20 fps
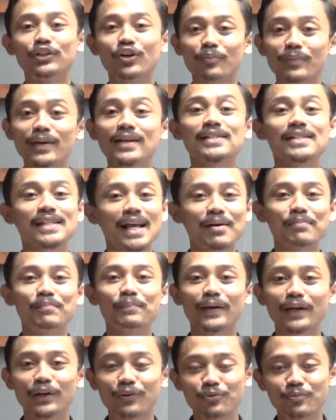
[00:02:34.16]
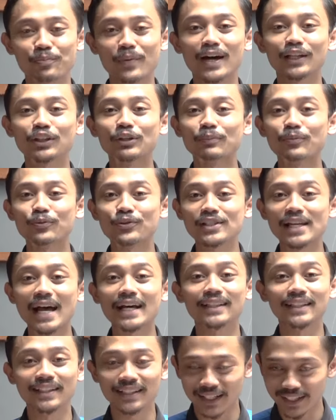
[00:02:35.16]
gitu Om ya sampai rumah ataupun
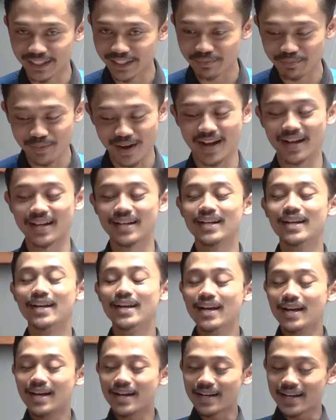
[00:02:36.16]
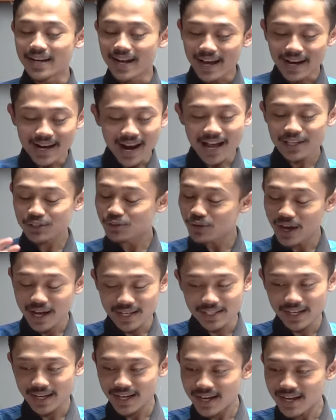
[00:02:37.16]
saat diterima. Dan langsung
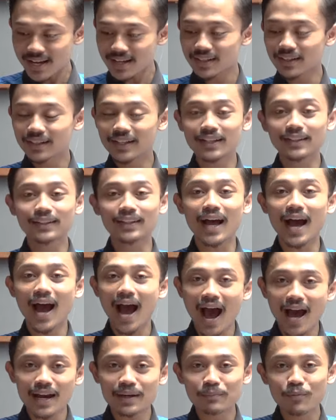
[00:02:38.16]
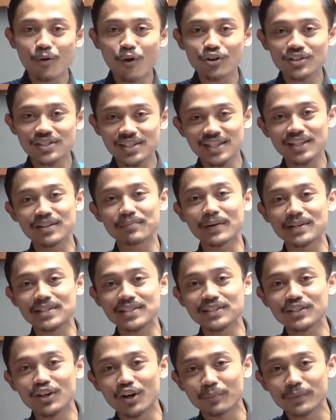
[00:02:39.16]
aja kita unboxing
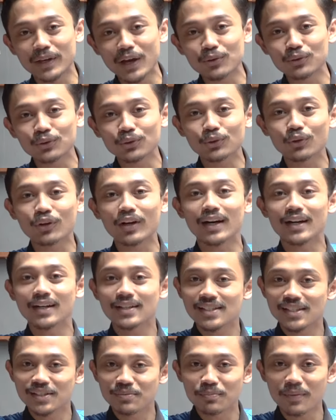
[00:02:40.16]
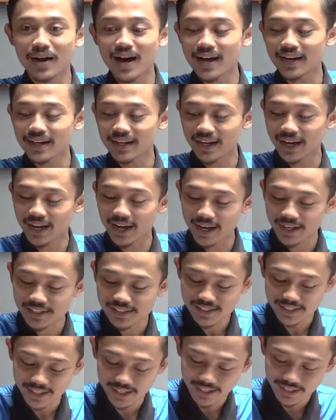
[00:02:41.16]
pastinya Om ya untuk eh, Smart
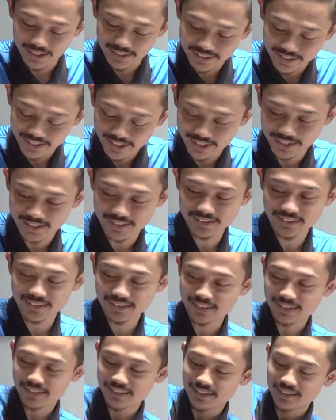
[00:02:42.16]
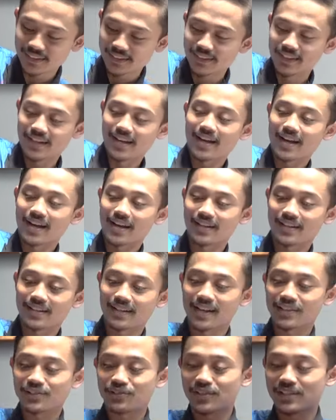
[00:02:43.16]
XL-nya. Nah,
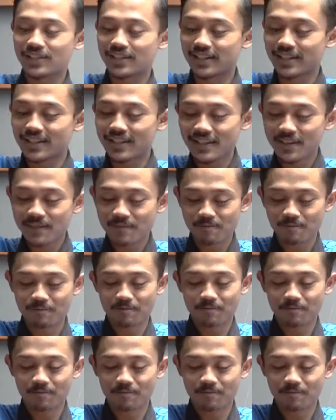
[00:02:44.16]
langsung aja.